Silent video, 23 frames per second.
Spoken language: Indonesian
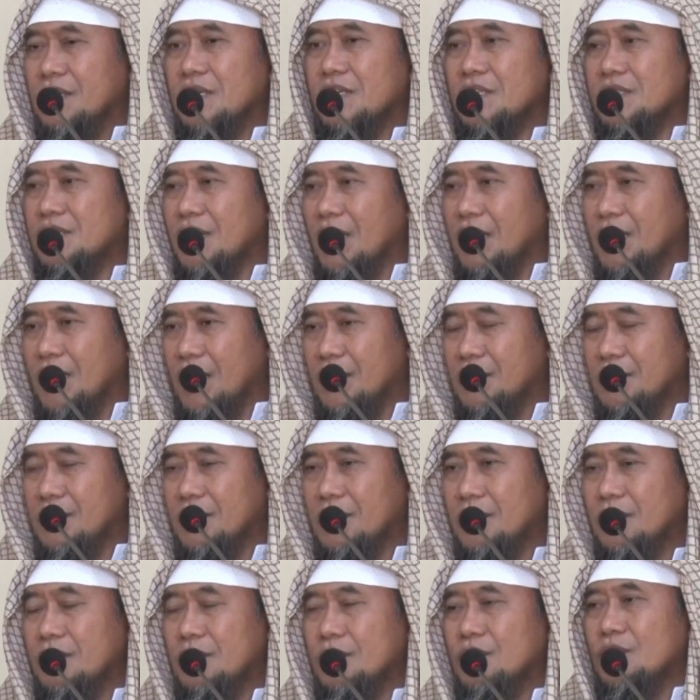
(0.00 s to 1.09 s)

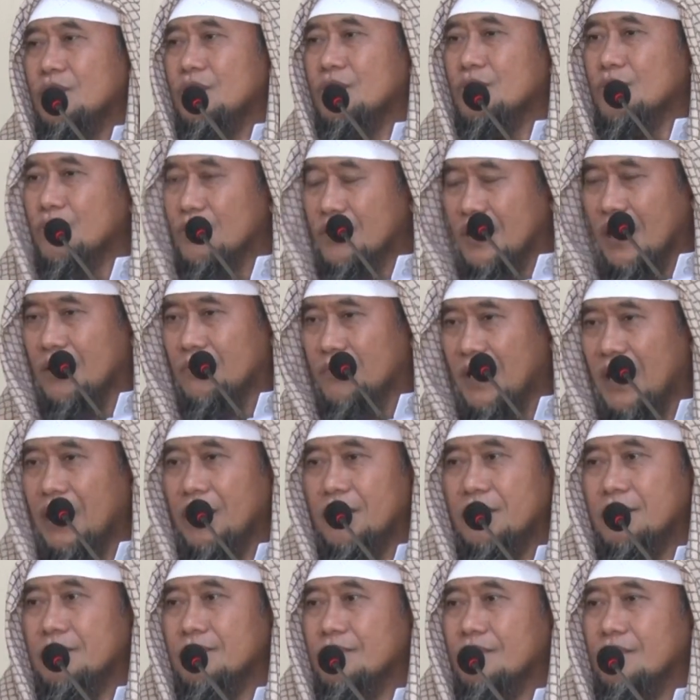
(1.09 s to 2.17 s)
Ngejaganya susah
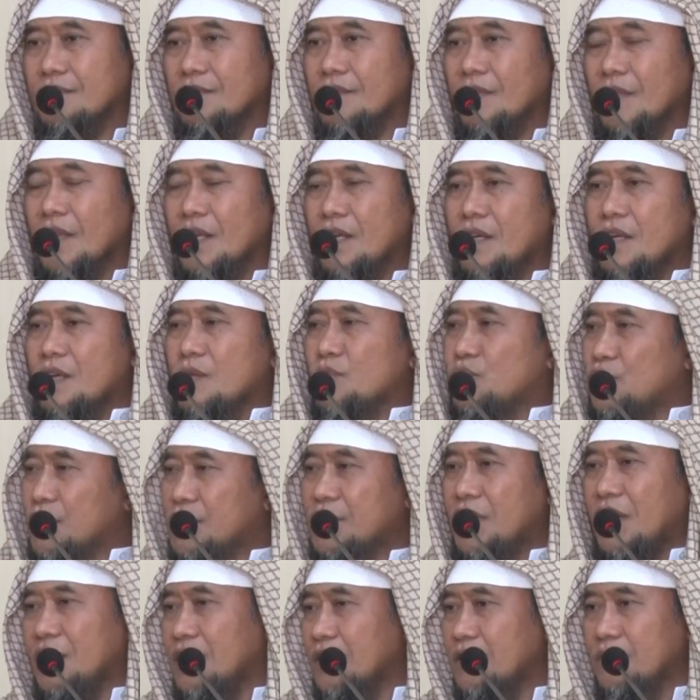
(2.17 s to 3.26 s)
banget.
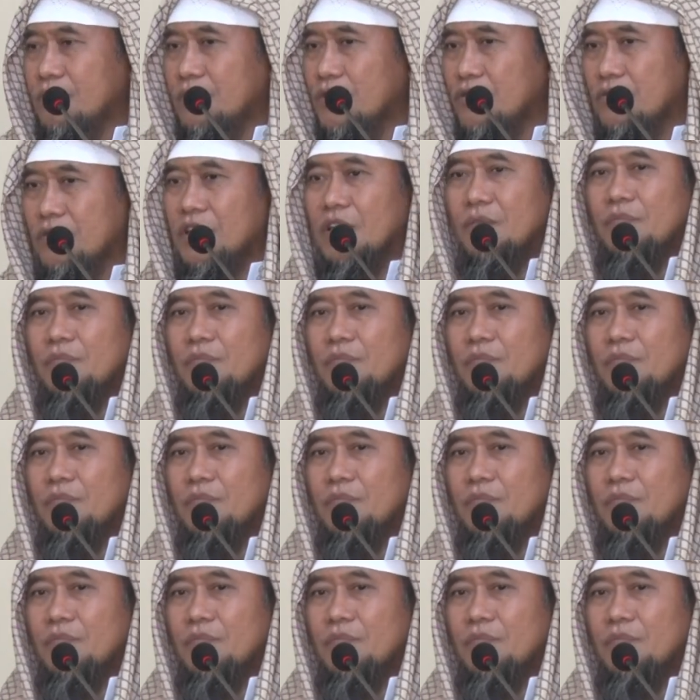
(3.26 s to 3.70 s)
Punya ilmu